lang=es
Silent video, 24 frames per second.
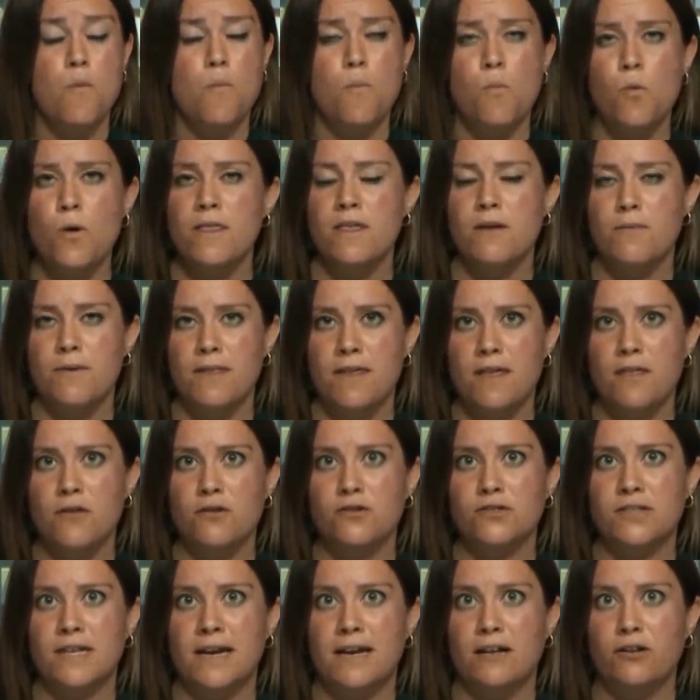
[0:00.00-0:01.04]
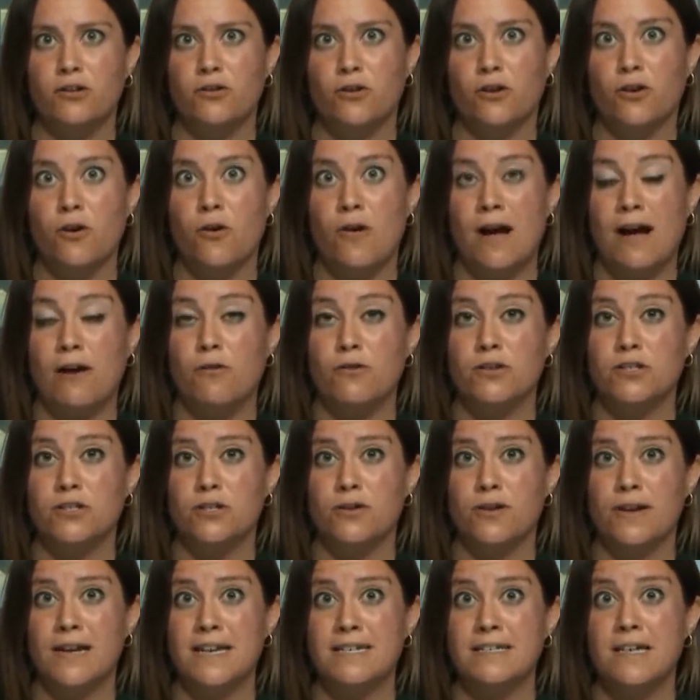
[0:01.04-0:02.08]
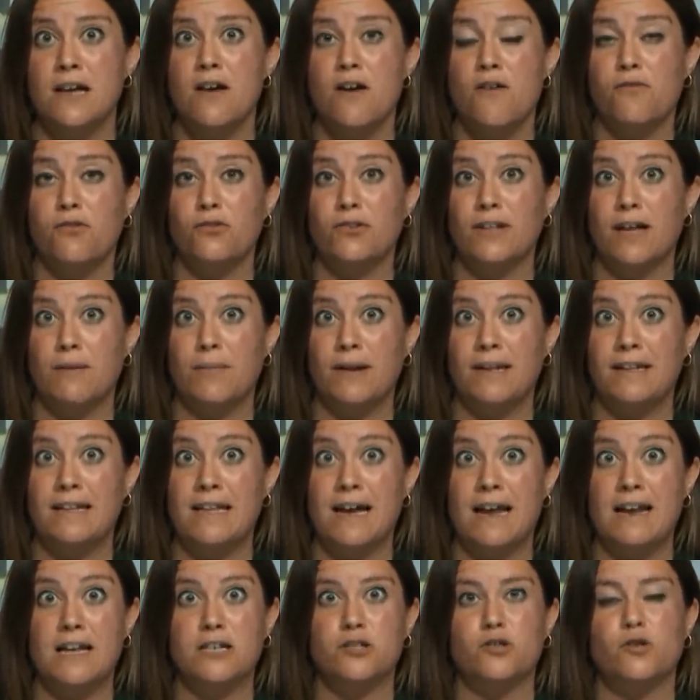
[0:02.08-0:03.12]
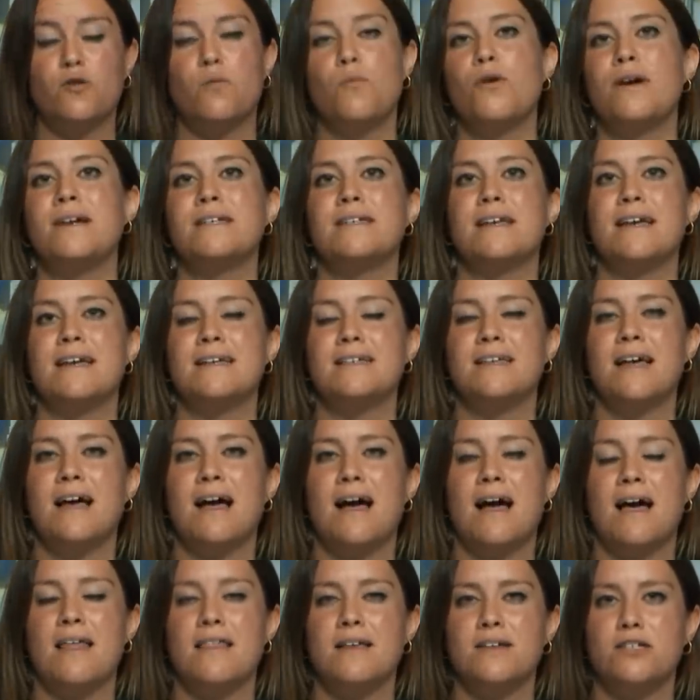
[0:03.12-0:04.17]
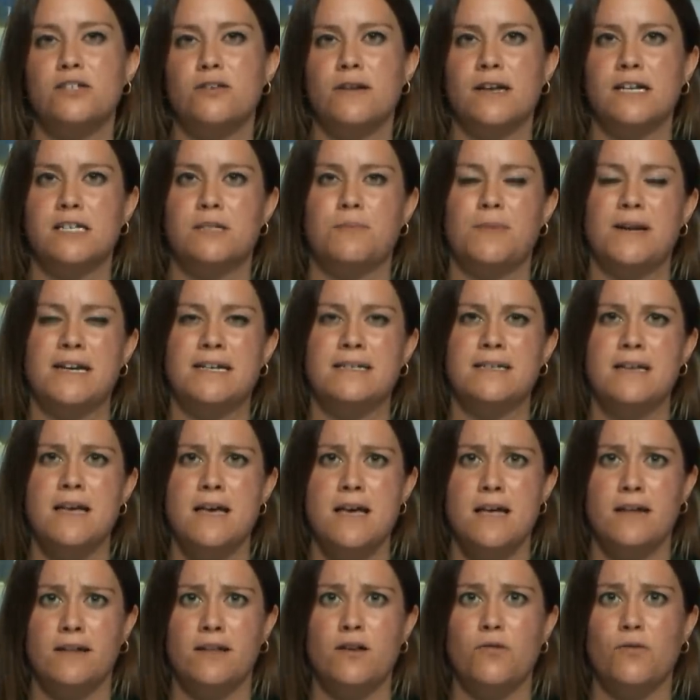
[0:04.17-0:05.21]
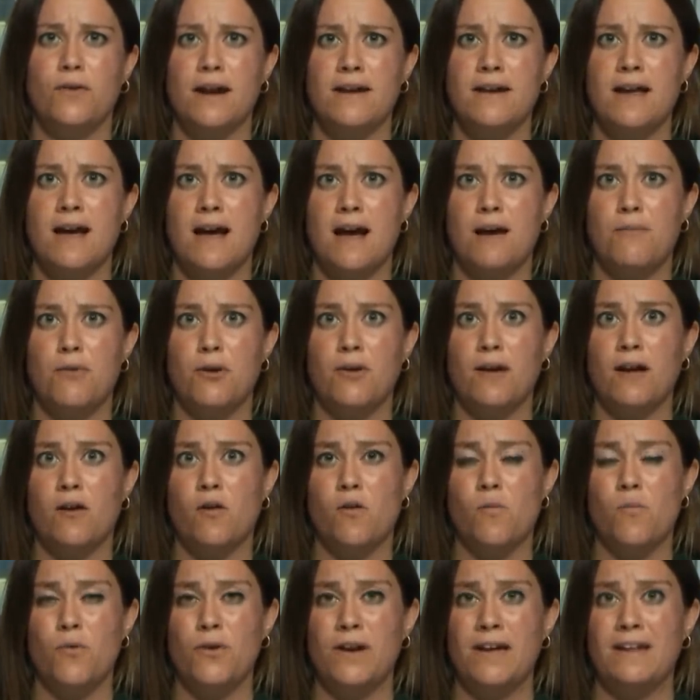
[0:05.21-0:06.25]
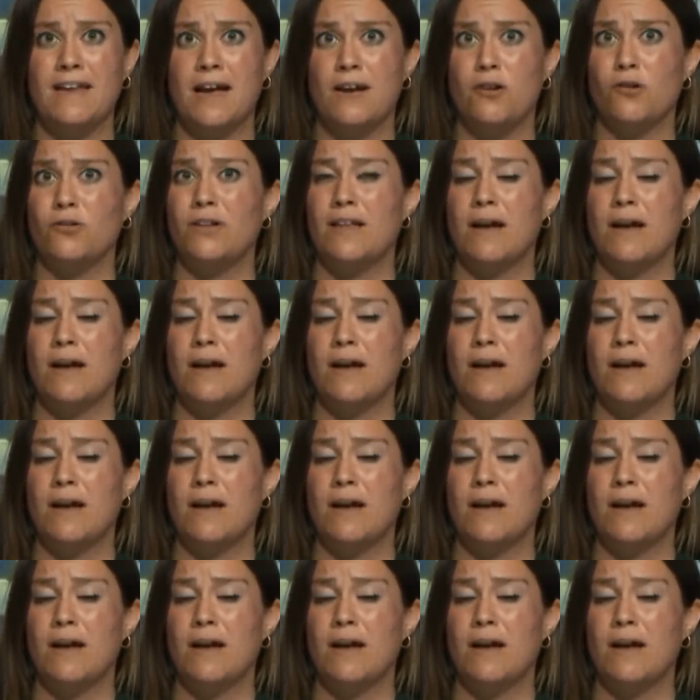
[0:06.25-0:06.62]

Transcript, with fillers: muy divididos en torno a cuestiones fundamentales como es esa adhesión expres express de Ucrania al bloque comunitario.